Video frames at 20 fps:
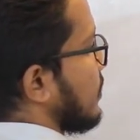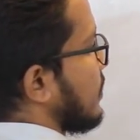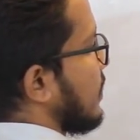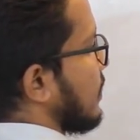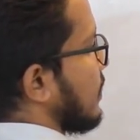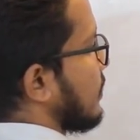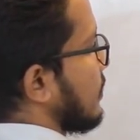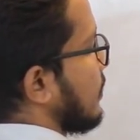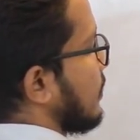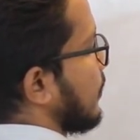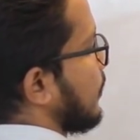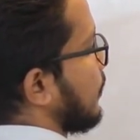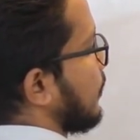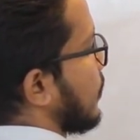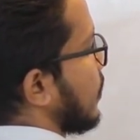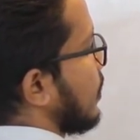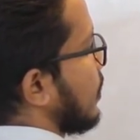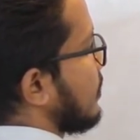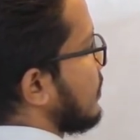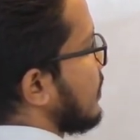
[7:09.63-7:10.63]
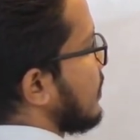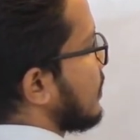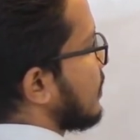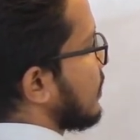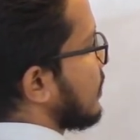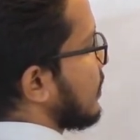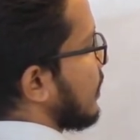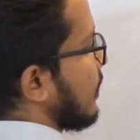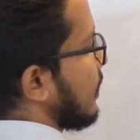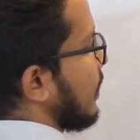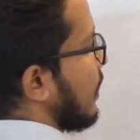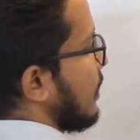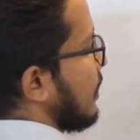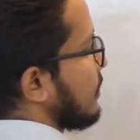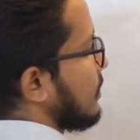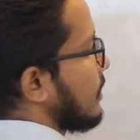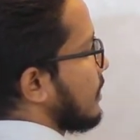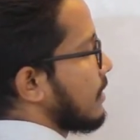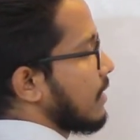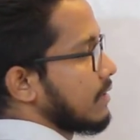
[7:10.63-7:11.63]
সিক্স এই সিক্সের সাথে এই
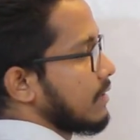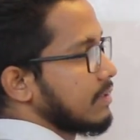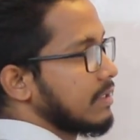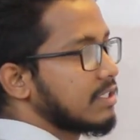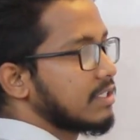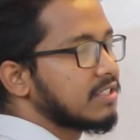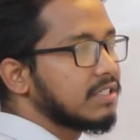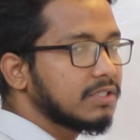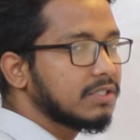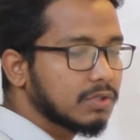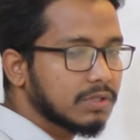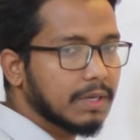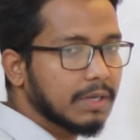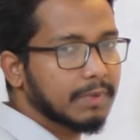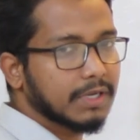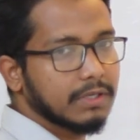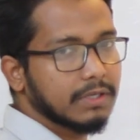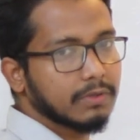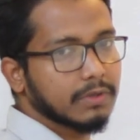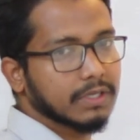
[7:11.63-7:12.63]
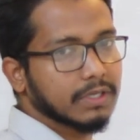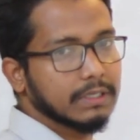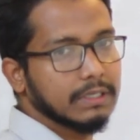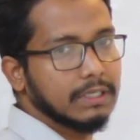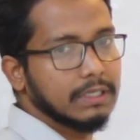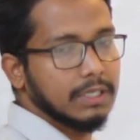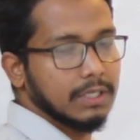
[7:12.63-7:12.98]
সিক্সটিন যদি আমরা কী করি